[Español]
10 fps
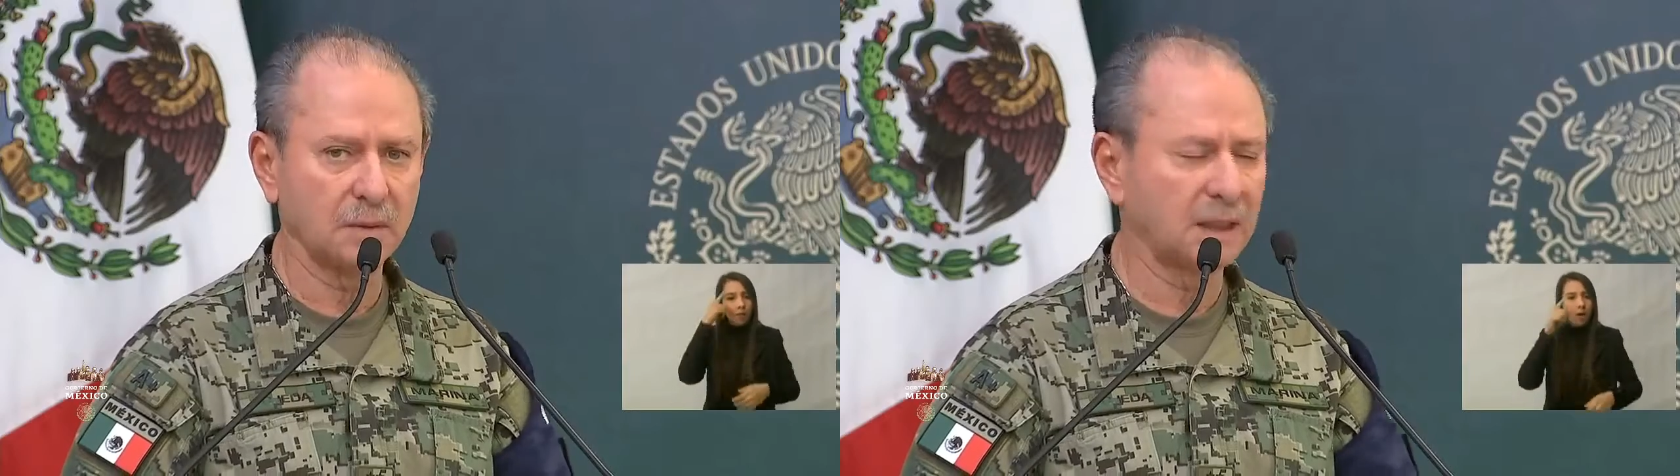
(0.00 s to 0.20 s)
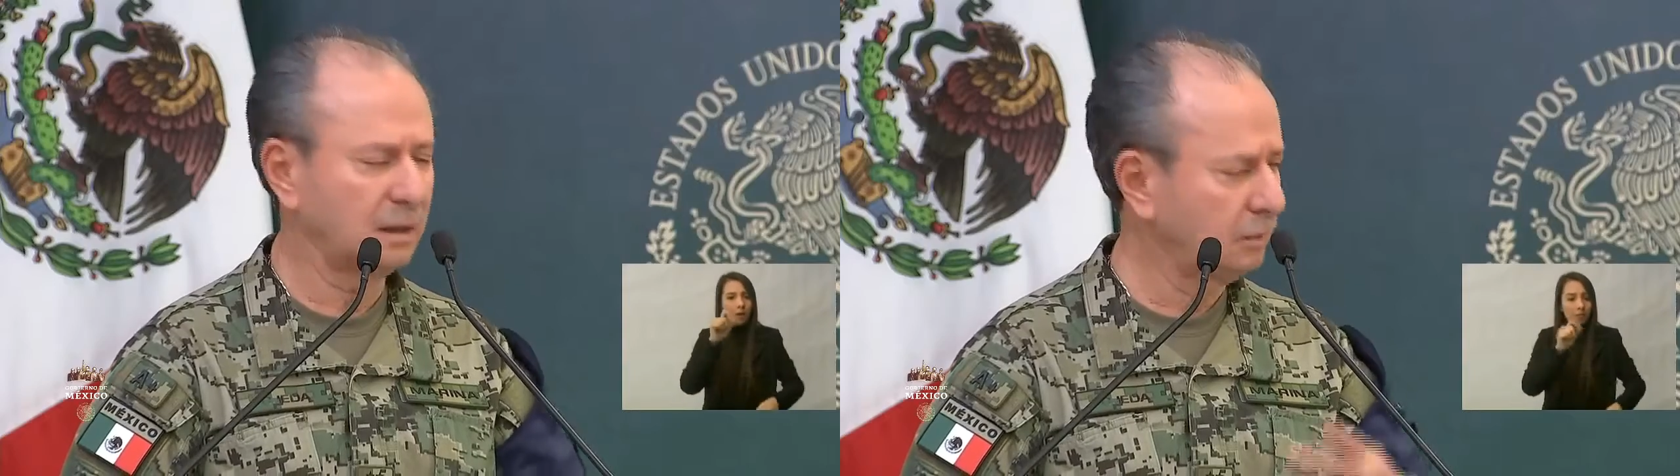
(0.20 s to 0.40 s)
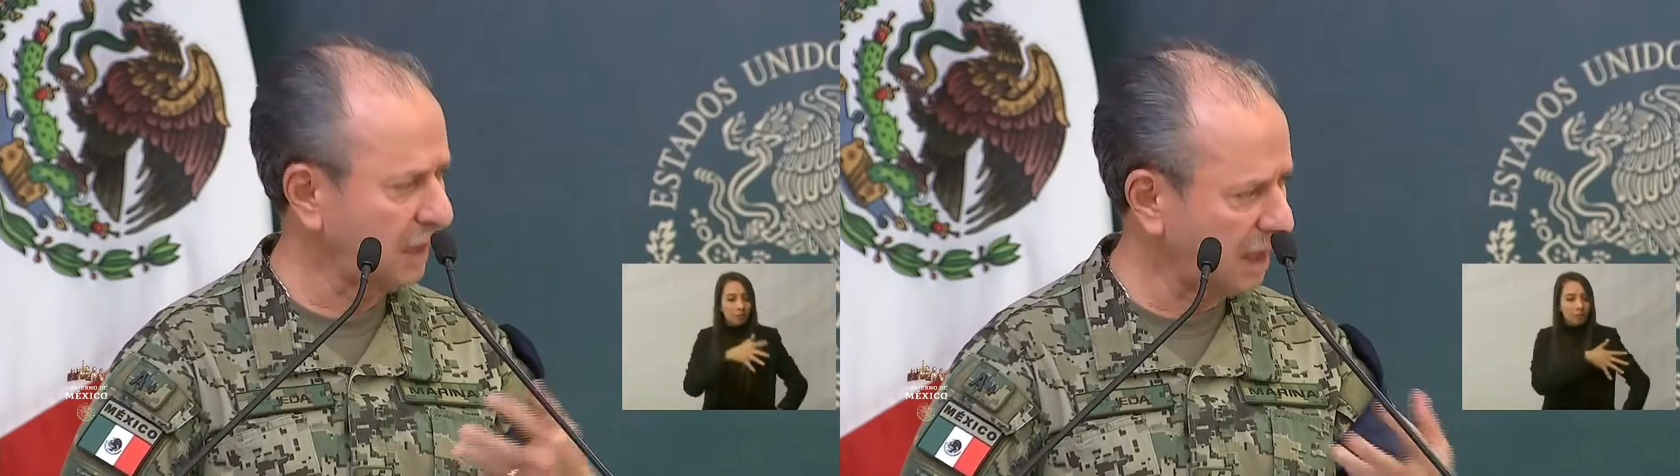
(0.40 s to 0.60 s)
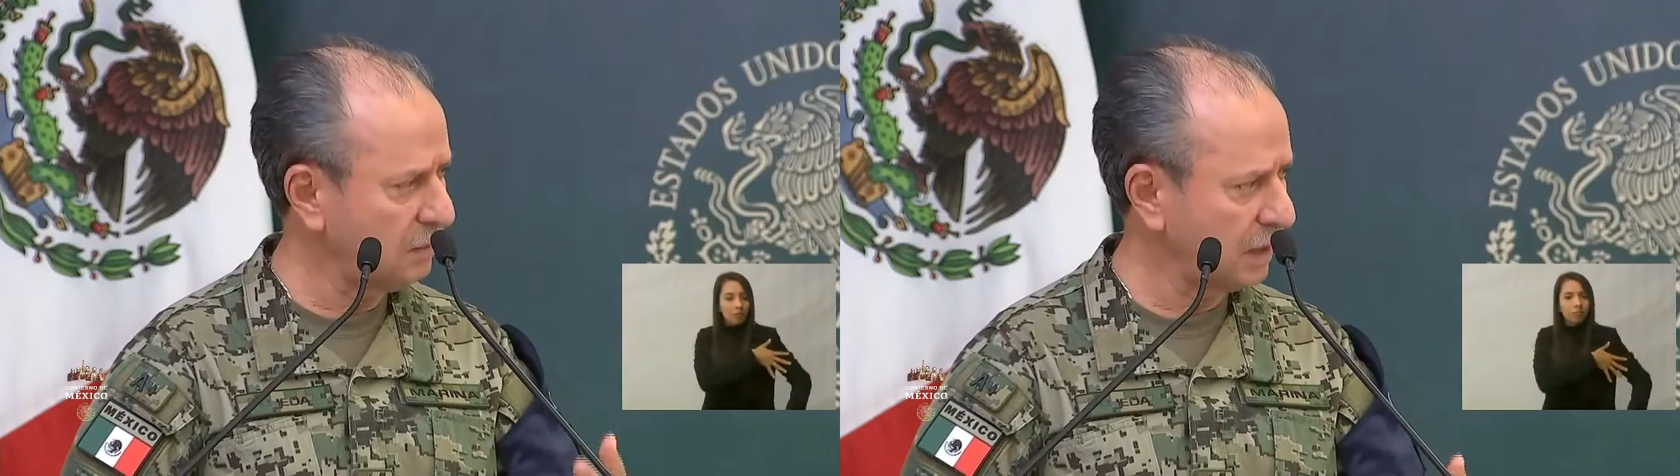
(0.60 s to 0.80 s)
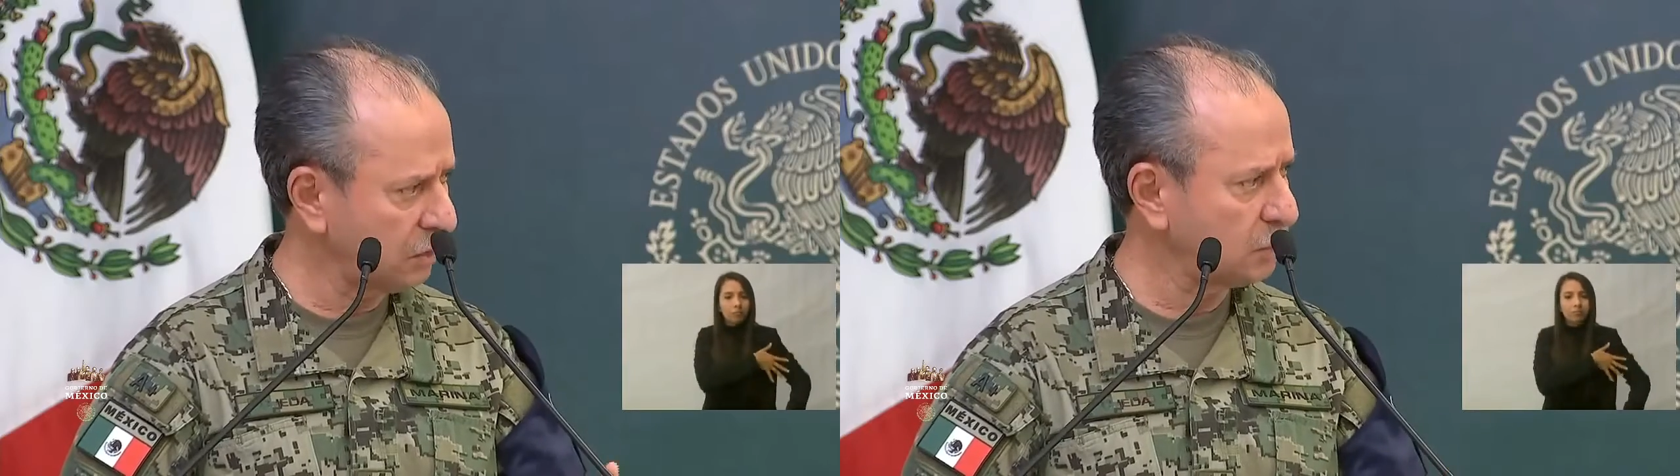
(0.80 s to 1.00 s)
Van, hay
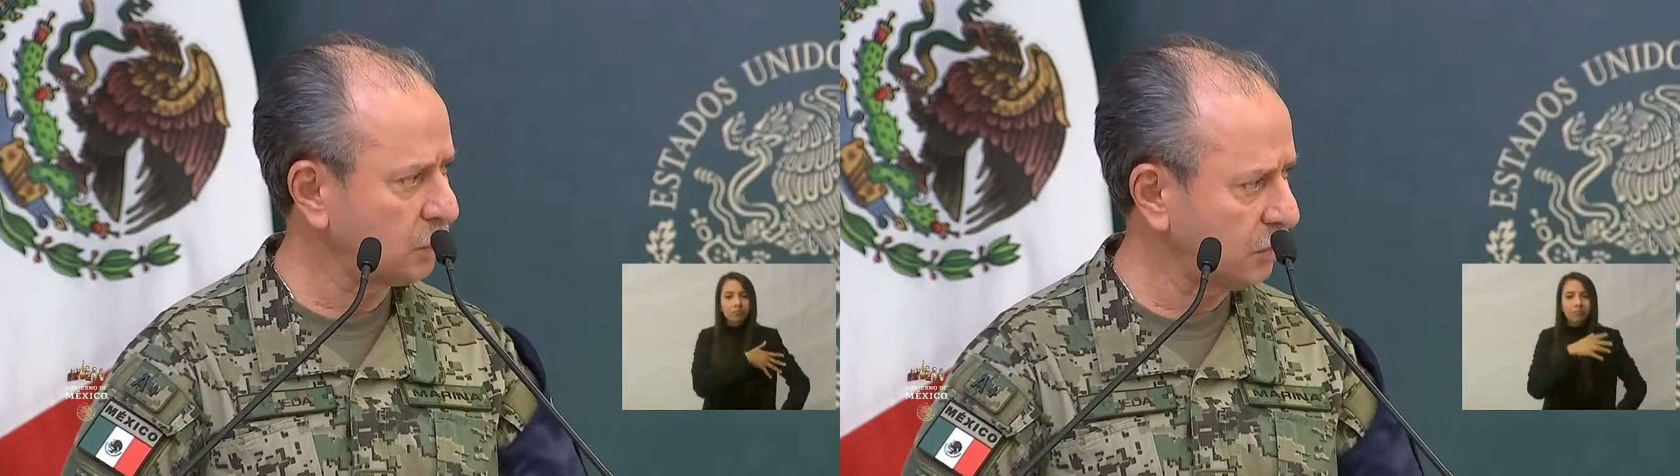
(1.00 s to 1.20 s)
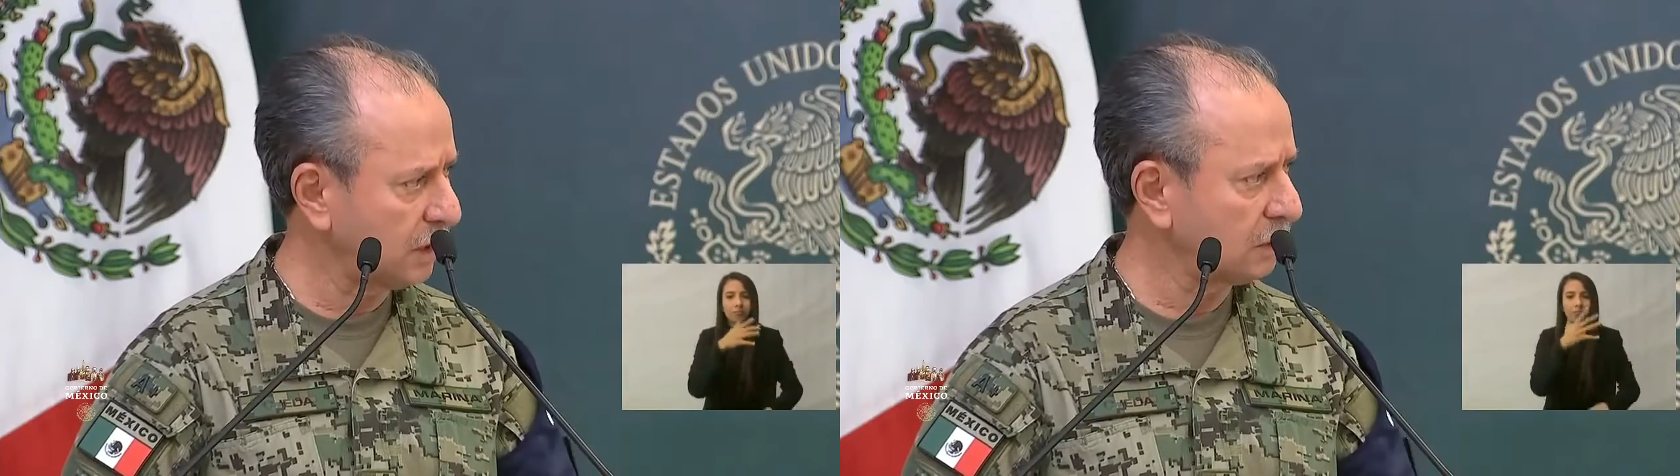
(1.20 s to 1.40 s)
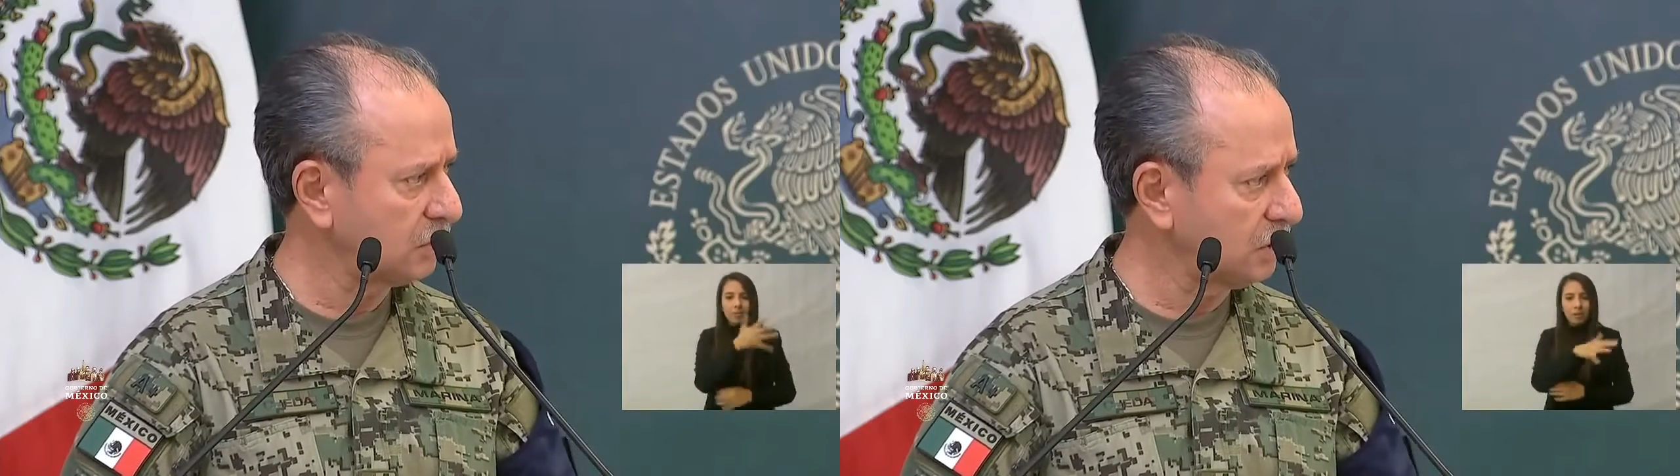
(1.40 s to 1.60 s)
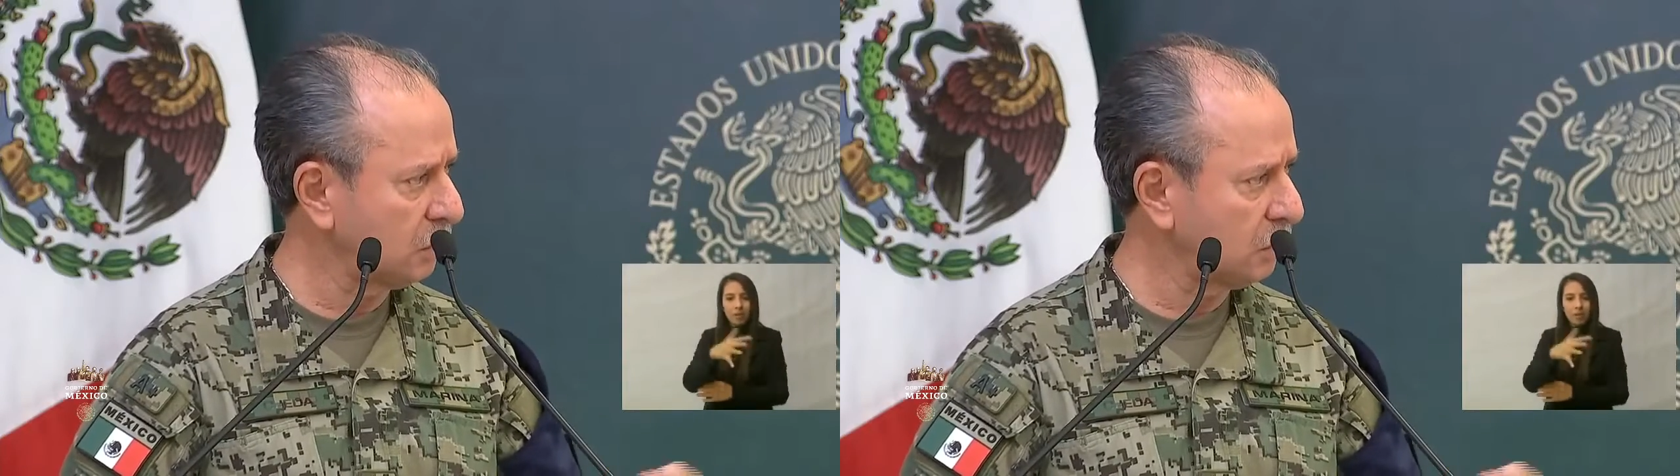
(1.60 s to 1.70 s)
varios proyectos,